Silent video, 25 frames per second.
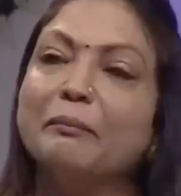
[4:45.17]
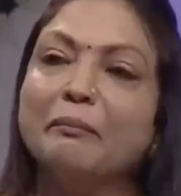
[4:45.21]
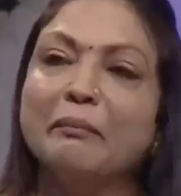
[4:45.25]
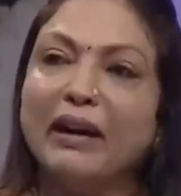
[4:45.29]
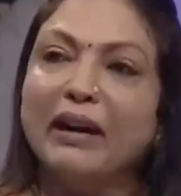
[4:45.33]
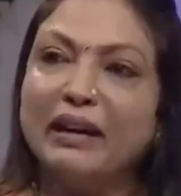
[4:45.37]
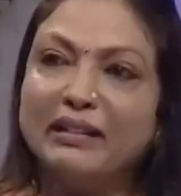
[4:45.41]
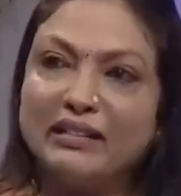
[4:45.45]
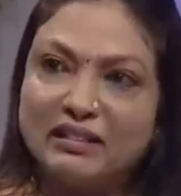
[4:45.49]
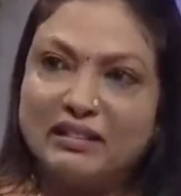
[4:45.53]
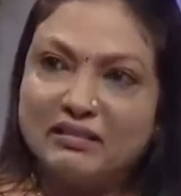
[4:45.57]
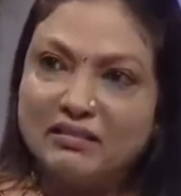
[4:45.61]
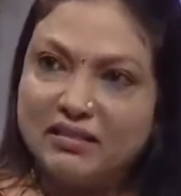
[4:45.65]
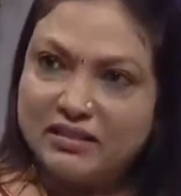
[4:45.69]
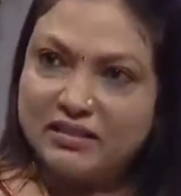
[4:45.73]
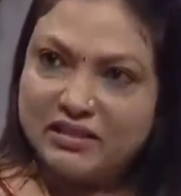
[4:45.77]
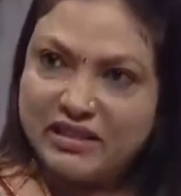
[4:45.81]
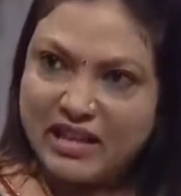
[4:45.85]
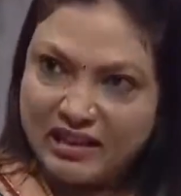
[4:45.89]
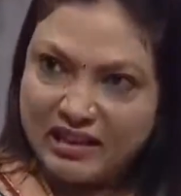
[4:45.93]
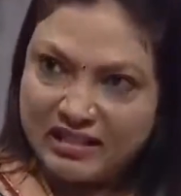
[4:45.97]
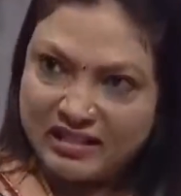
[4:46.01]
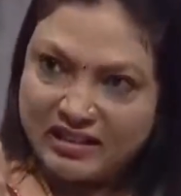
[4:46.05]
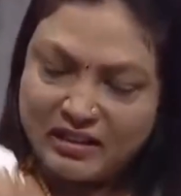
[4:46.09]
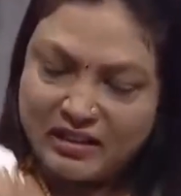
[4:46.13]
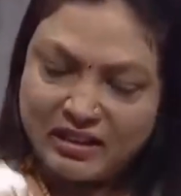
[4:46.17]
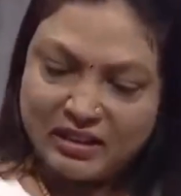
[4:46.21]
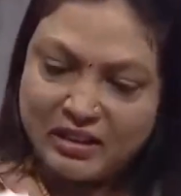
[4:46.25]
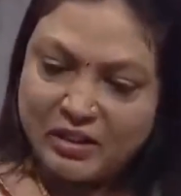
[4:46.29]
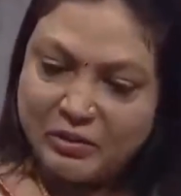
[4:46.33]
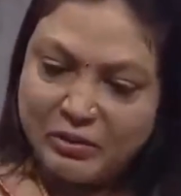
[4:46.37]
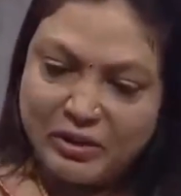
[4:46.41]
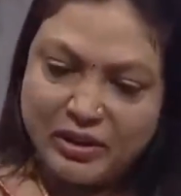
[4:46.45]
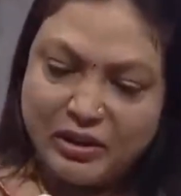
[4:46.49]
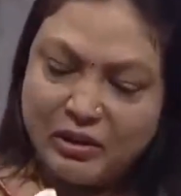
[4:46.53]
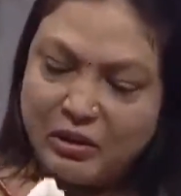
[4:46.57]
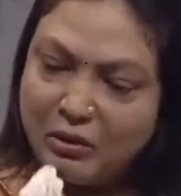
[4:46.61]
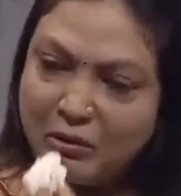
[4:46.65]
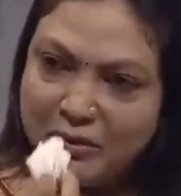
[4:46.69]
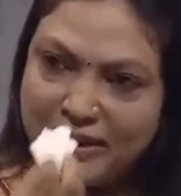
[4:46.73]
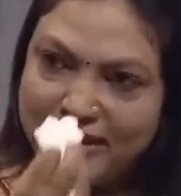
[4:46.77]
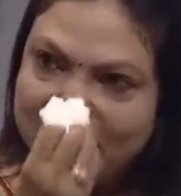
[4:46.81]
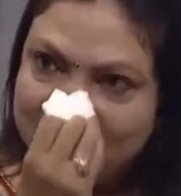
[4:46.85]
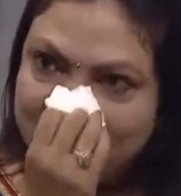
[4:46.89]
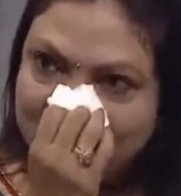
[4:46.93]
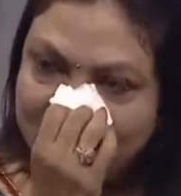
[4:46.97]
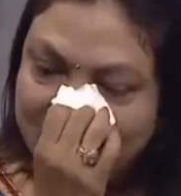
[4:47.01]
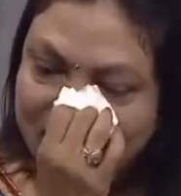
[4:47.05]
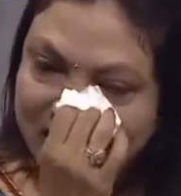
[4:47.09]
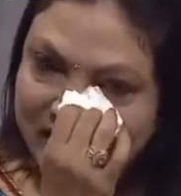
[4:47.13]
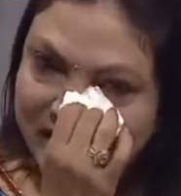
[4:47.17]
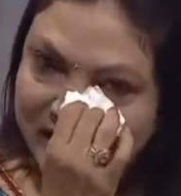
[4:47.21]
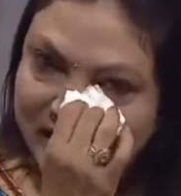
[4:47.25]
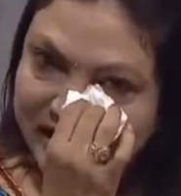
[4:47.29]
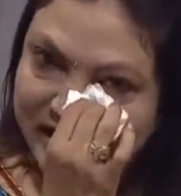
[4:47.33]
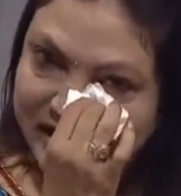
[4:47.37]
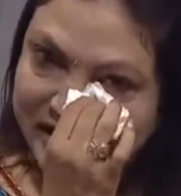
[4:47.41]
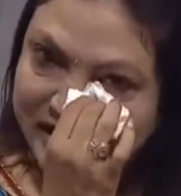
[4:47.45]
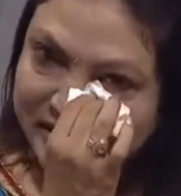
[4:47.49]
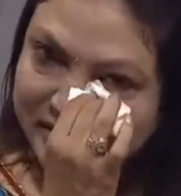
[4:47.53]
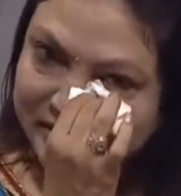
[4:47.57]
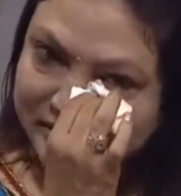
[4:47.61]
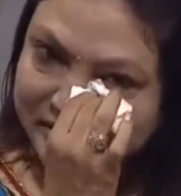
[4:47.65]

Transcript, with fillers: बात याद करते हुए रोना आ जाता है